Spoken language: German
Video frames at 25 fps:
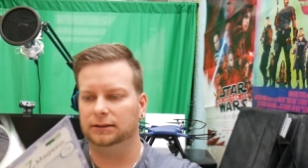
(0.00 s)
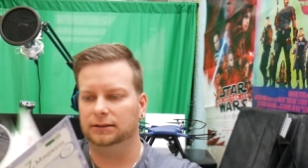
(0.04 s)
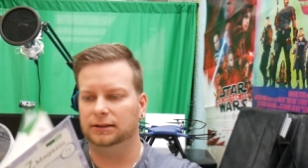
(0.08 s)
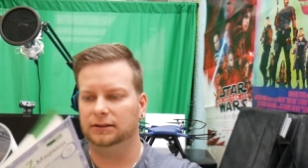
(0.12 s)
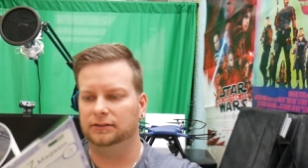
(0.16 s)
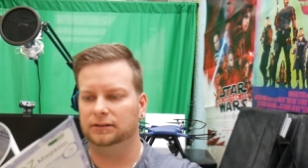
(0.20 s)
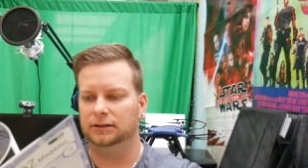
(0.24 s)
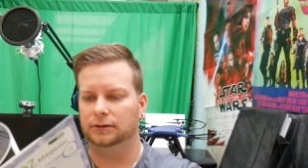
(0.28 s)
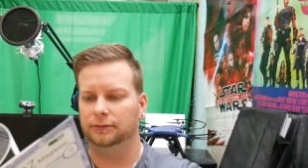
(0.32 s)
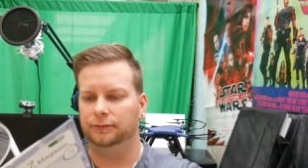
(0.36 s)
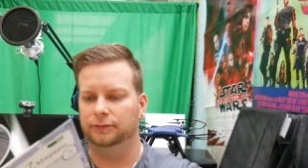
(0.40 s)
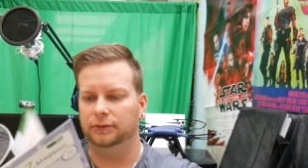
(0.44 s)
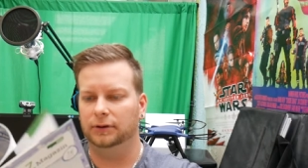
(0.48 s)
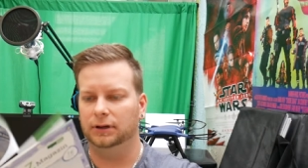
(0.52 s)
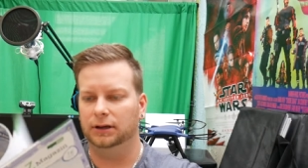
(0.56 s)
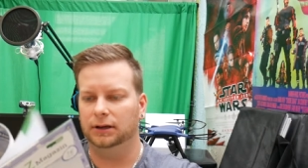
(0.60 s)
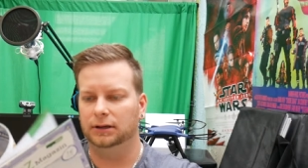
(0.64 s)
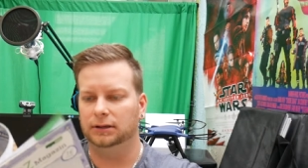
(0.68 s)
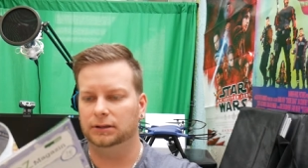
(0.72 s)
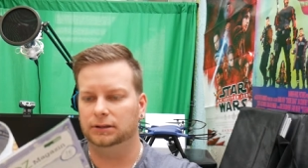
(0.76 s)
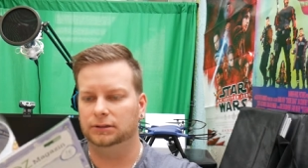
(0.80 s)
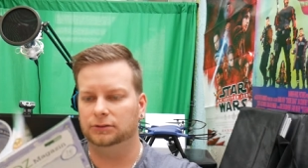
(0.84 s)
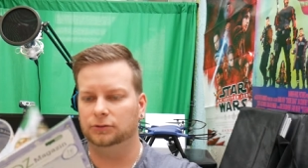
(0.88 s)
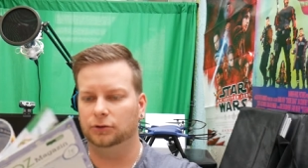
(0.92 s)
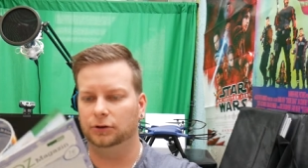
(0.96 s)
dass da
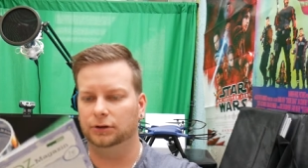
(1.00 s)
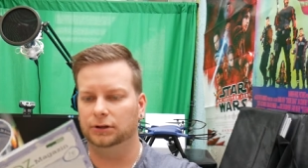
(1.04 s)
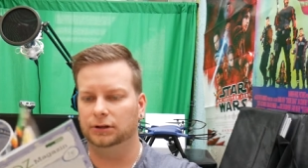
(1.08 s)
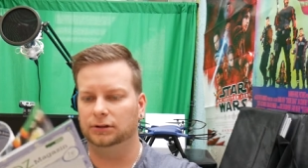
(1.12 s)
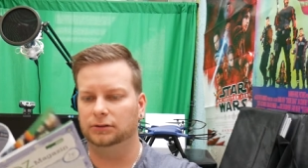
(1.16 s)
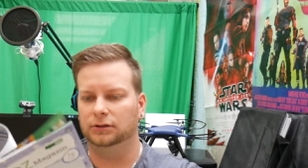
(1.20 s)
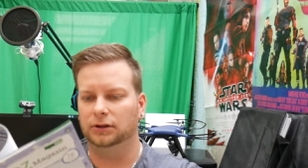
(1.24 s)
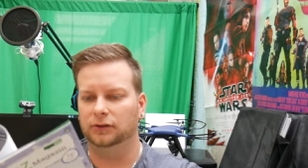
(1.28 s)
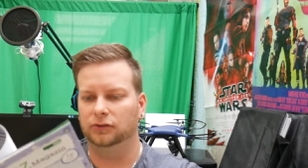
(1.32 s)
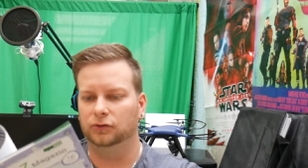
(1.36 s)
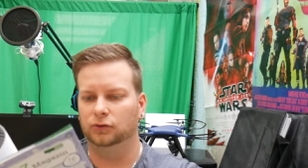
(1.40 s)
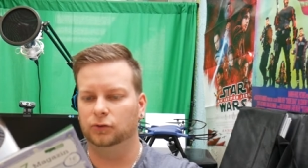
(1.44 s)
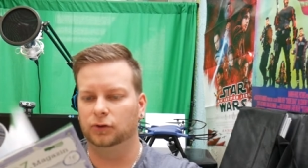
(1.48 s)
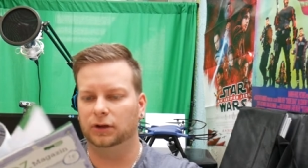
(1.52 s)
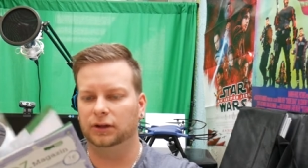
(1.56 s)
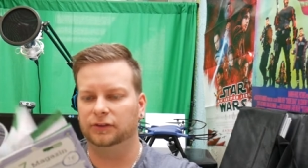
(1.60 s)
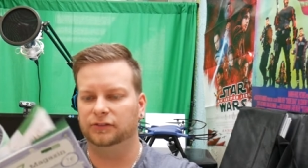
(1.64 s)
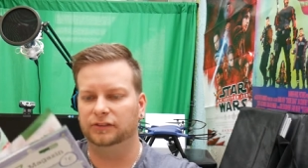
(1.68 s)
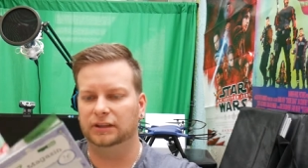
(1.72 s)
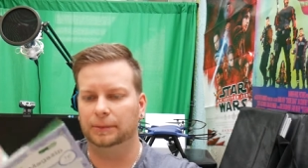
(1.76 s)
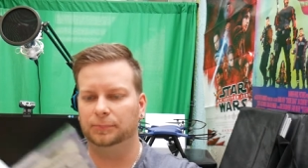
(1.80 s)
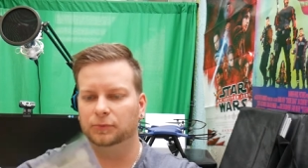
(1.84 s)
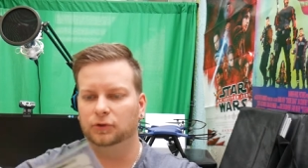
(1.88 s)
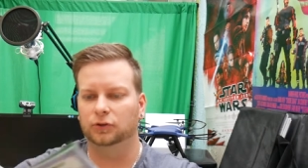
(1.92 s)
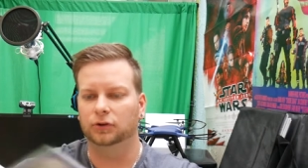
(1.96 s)
vielleicht doch nicht, da sind
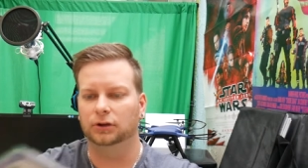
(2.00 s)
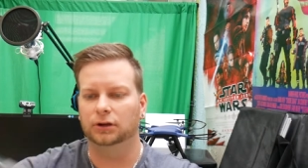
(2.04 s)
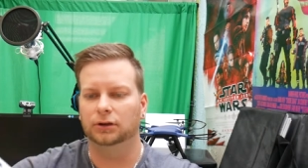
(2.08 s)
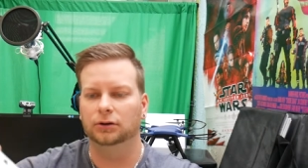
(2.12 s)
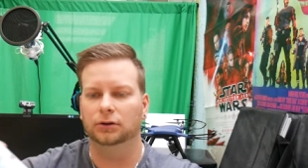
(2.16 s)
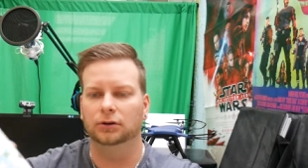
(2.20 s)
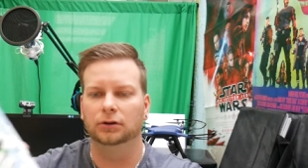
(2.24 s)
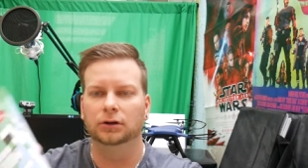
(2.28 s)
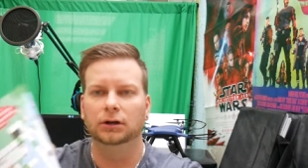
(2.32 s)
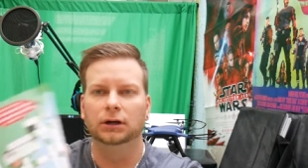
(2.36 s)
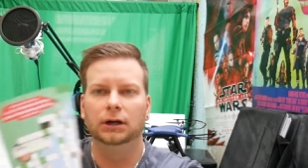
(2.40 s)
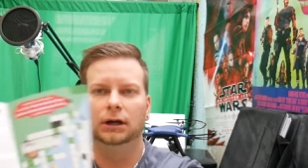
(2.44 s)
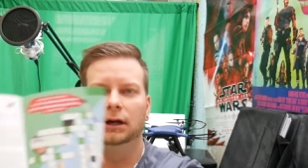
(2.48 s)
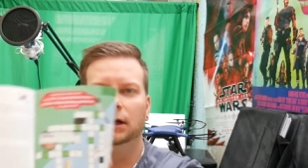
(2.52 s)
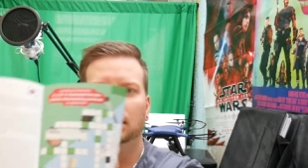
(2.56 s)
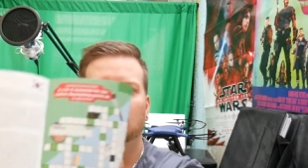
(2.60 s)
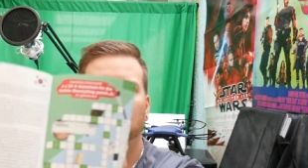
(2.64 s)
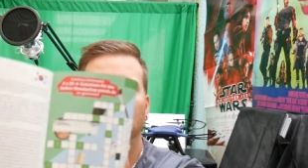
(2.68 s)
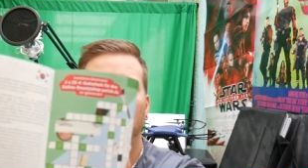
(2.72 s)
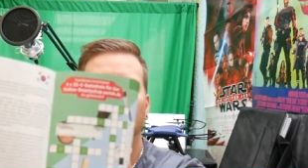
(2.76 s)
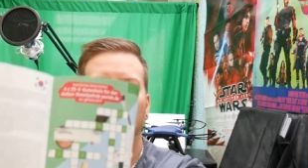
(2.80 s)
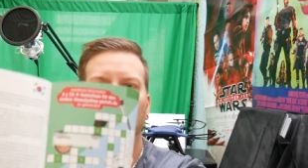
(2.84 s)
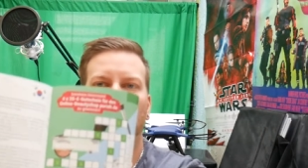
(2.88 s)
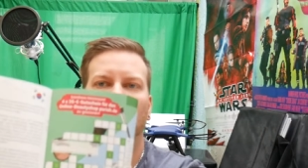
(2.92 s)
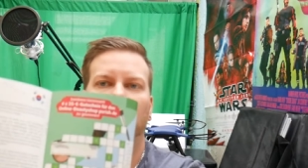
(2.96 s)
Rezepte drin.
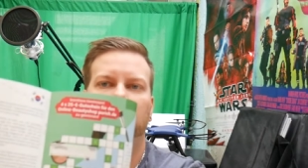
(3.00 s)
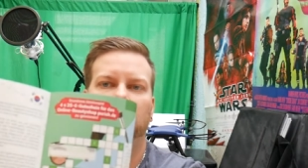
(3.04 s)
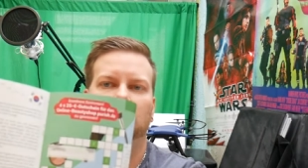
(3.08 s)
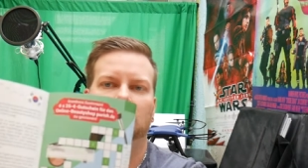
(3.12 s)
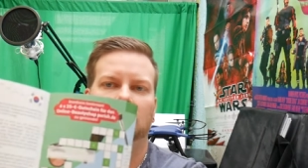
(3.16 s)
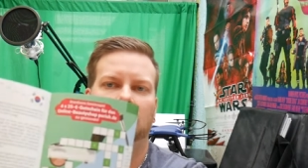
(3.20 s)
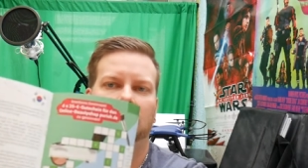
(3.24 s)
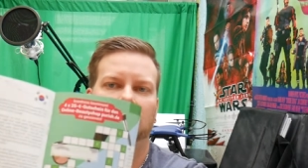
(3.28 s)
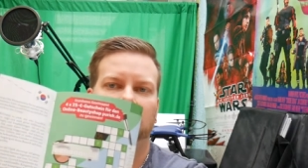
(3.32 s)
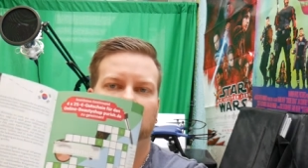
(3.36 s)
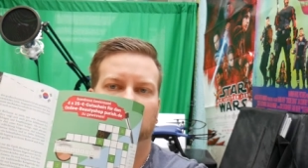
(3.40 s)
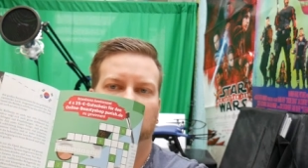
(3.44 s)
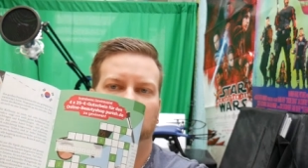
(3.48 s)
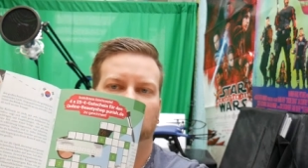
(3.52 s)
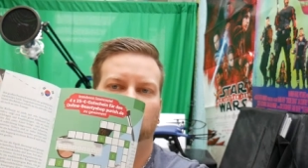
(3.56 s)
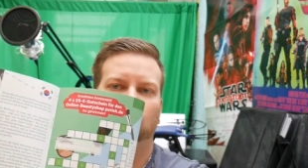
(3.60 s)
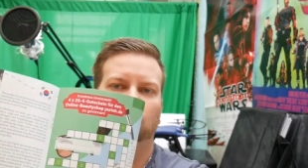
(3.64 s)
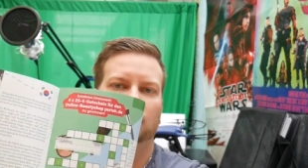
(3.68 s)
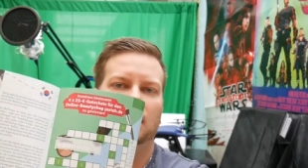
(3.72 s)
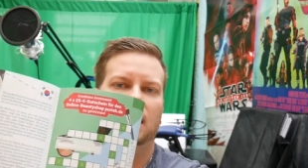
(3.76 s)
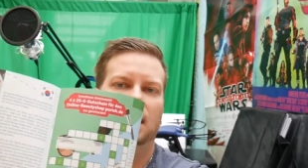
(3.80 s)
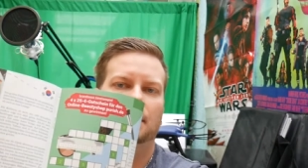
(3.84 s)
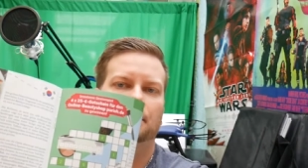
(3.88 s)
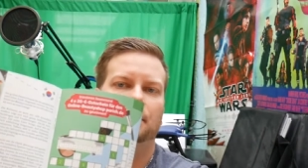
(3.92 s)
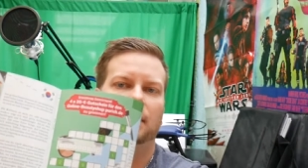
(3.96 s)
Könnt ihr halt dann so
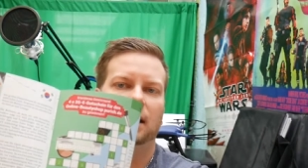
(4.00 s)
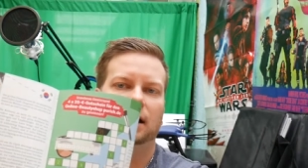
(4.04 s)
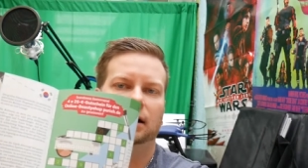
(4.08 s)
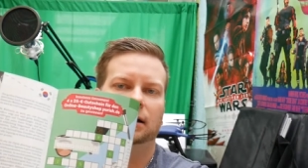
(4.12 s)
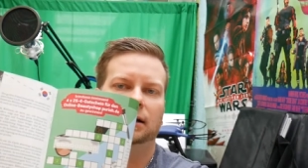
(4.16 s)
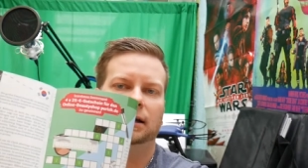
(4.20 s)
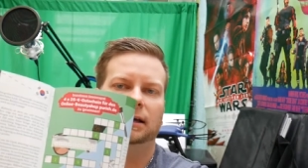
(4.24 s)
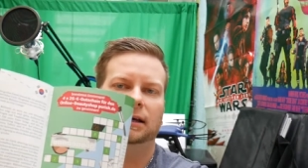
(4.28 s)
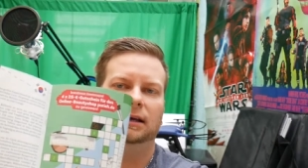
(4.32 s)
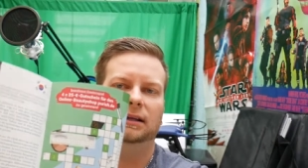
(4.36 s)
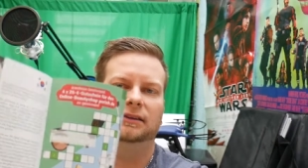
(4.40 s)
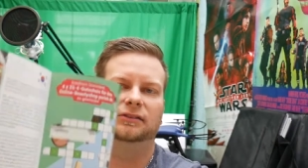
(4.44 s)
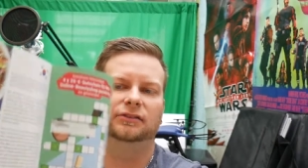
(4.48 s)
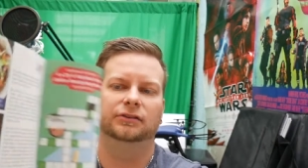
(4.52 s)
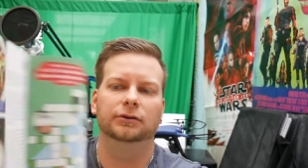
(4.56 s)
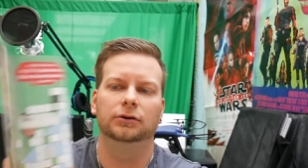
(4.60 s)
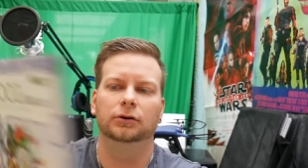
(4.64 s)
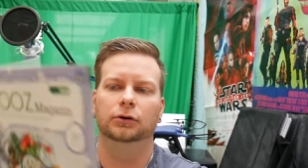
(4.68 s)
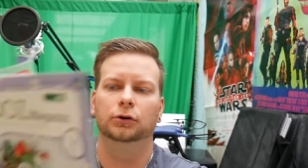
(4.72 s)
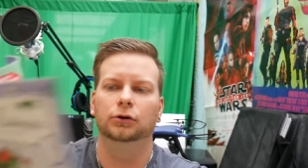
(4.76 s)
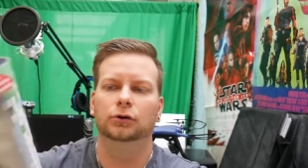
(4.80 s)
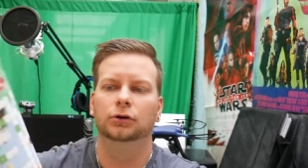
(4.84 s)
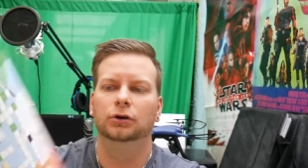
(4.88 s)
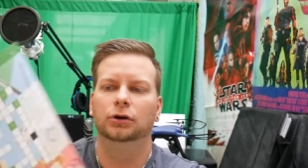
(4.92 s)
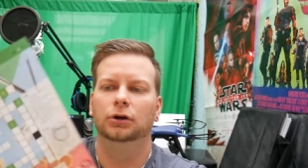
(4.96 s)
nachbacken,
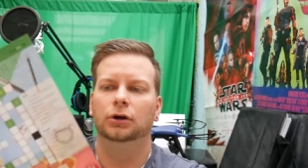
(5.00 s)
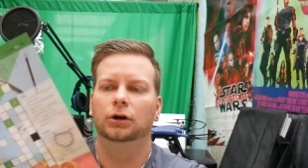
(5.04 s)
Rätsel.